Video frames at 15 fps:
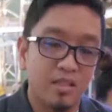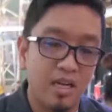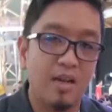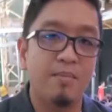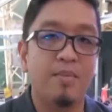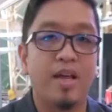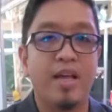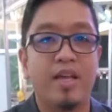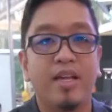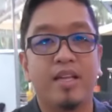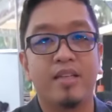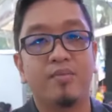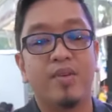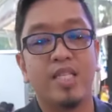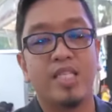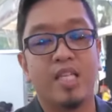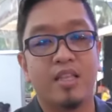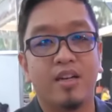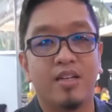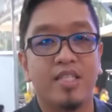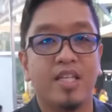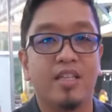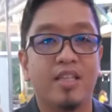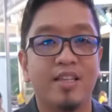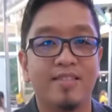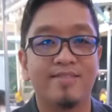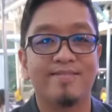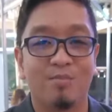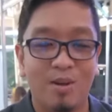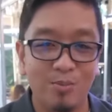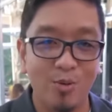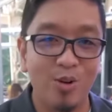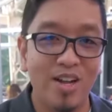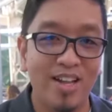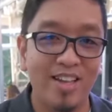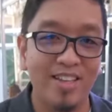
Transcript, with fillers: Come and visit our city. Mabuhay!